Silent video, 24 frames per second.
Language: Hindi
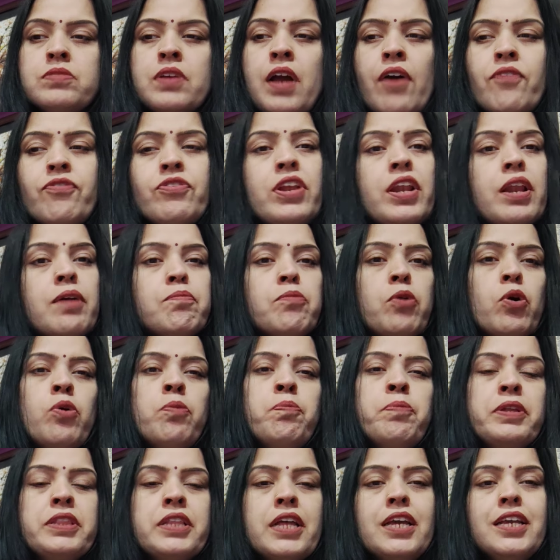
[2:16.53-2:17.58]
काफ़ी लंबा वो
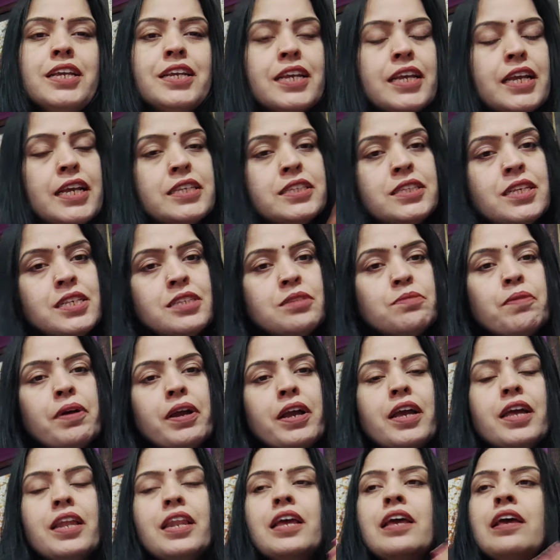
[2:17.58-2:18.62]
पता है केसेस
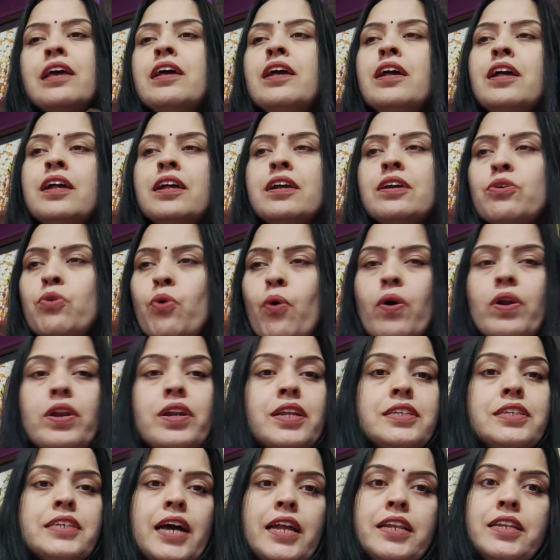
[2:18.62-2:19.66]
वगैरह कौन
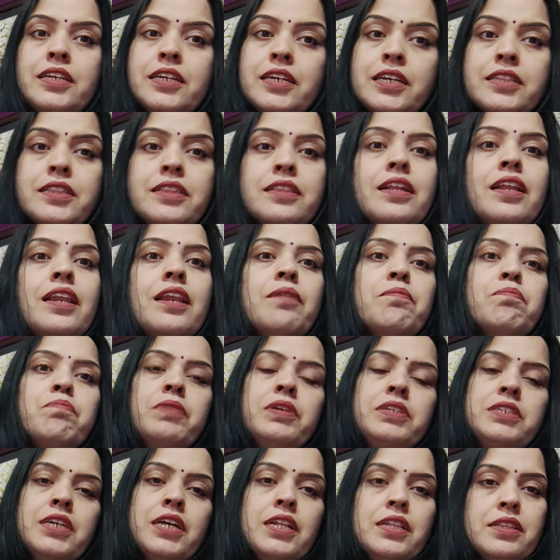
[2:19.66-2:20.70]
ने जानी कितने
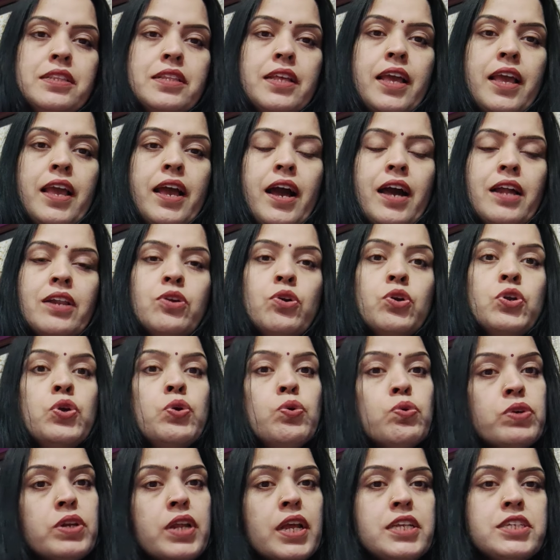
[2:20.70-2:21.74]
लंबे चलते हैं आप
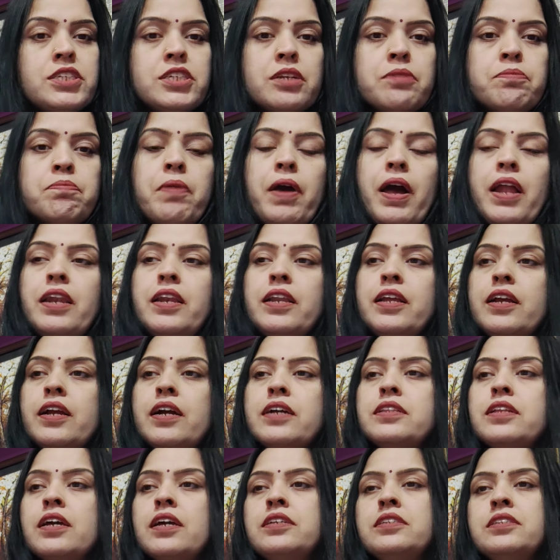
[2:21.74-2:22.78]
क्यों टेंशन पालने
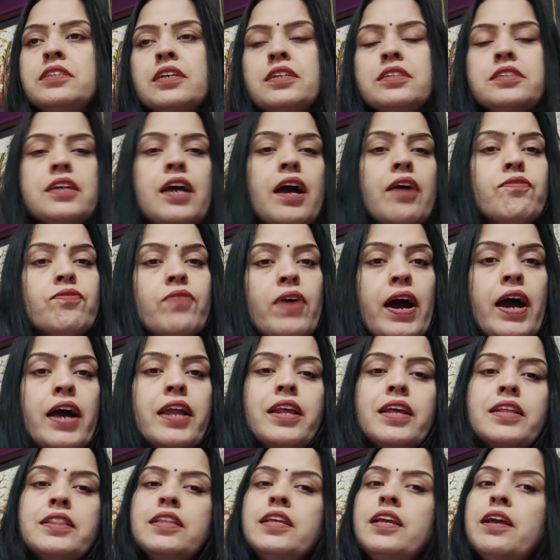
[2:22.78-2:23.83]
का था इससे अच्छा आप वहाँ
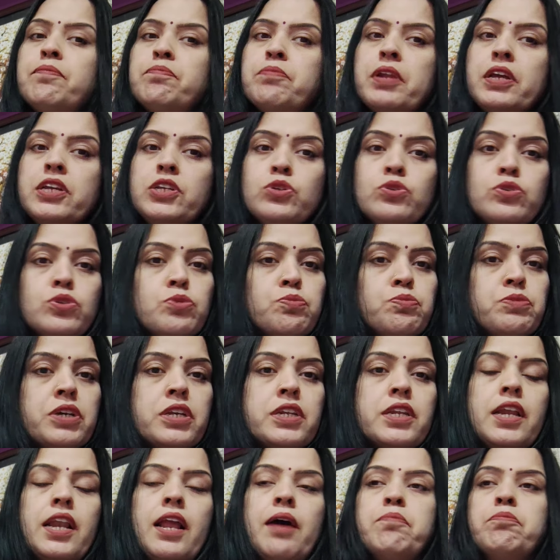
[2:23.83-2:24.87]
रहती अपना यूट्यूब
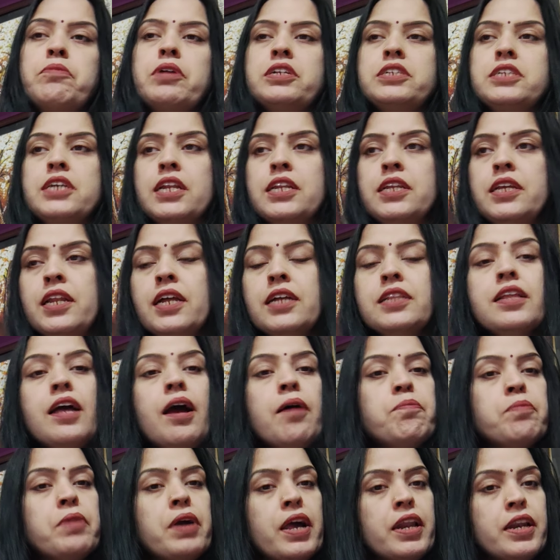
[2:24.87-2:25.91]
चैनल आपका चल ही रहा था
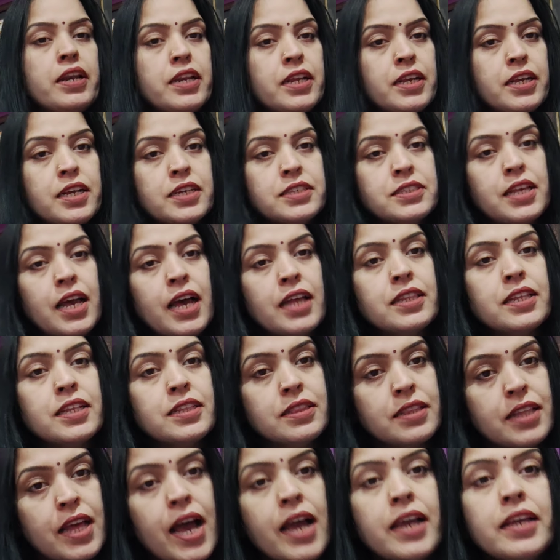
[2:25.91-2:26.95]
आपका अर्निंग का साधन
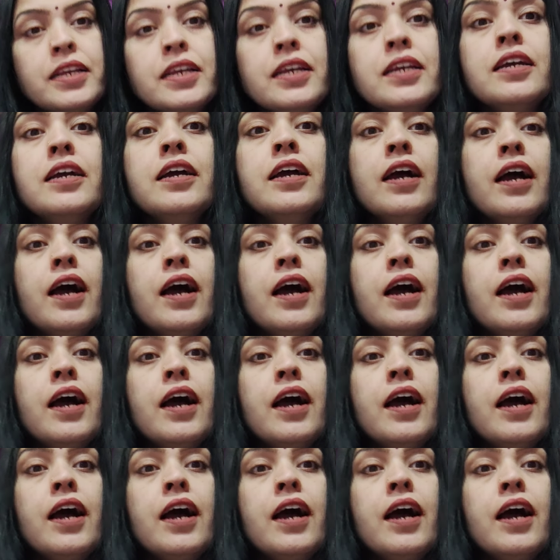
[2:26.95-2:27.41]
था ही